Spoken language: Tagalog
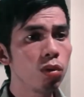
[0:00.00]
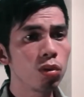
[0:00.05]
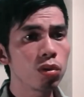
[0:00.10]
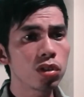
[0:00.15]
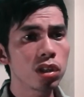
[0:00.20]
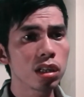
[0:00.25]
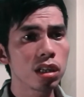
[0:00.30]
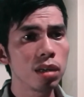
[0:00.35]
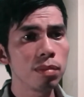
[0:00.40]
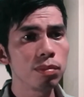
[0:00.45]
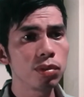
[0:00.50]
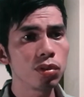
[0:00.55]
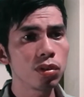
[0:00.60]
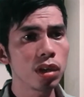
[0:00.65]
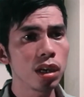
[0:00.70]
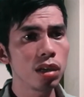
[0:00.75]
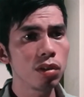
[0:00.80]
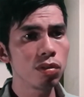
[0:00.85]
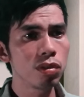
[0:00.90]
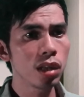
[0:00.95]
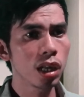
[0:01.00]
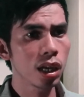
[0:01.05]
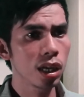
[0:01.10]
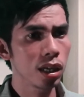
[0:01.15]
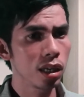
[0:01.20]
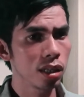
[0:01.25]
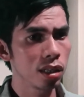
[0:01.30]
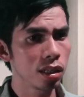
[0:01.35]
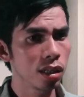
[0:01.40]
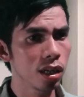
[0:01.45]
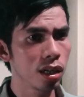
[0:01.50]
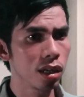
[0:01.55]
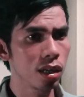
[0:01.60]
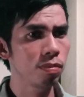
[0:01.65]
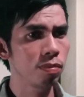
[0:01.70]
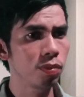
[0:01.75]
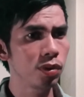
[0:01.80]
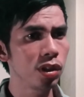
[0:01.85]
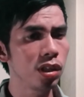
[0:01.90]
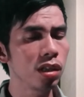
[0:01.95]
So, si Kim Cho gaingon ay, nga,
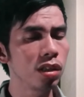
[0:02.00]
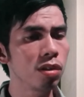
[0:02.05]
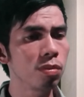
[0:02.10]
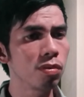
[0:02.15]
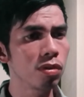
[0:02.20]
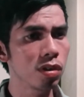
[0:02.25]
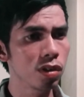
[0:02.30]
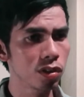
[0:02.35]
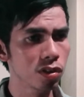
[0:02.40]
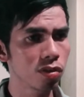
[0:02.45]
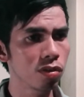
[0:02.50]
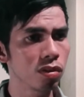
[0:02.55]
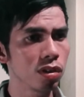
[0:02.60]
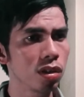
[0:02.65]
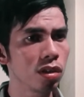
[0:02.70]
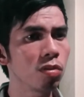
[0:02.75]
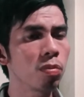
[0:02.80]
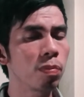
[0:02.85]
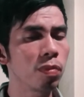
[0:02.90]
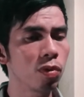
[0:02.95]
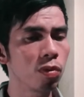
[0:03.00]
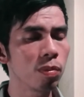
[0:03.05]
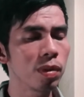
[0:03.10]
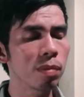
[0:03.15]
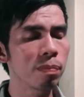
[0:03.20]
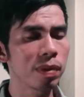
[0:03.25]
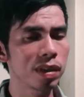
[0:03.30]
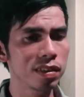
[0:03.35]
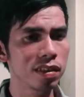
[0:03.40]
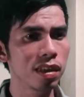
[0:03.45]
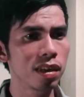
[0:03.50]
pwede na daw mo gawas kung humagpas sa